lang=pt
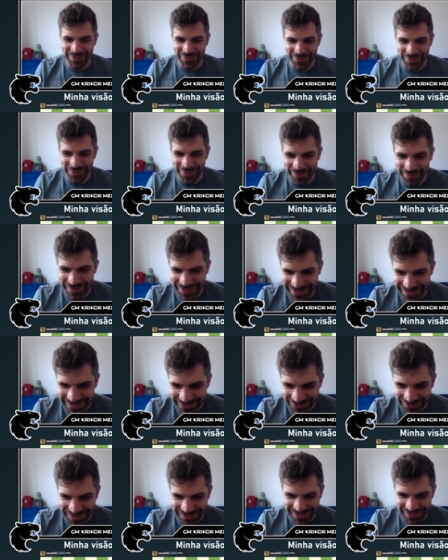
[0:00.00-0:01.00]
vou começar a
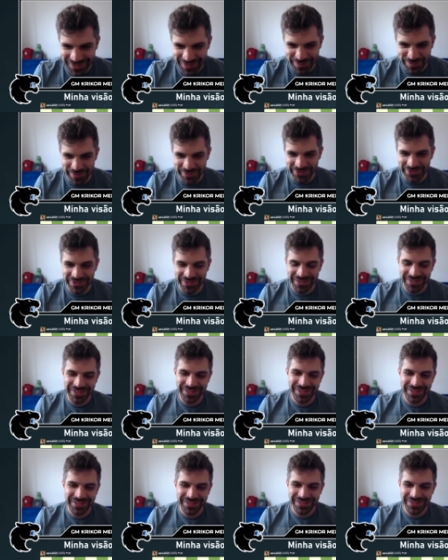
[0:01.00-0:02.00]
avançar esse peão.
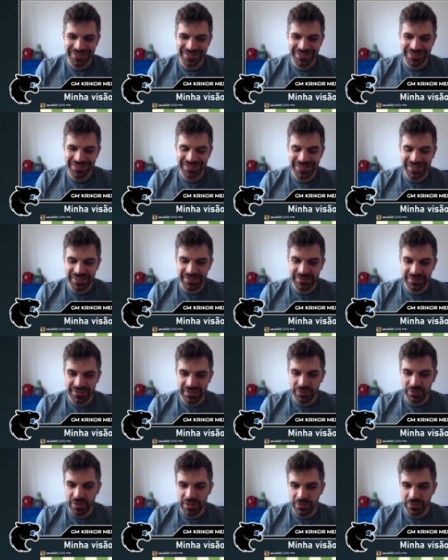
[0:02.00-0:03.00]

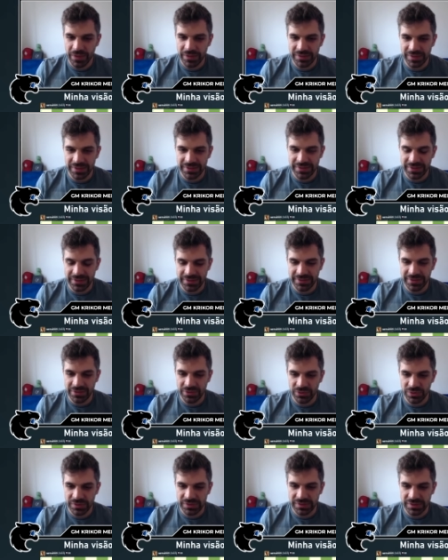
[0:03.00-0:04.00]
A5, A4, A3,
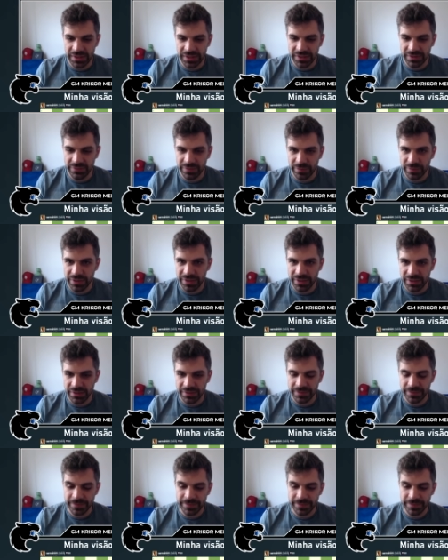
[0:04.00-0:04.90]
A2. Aí vamos ganhar.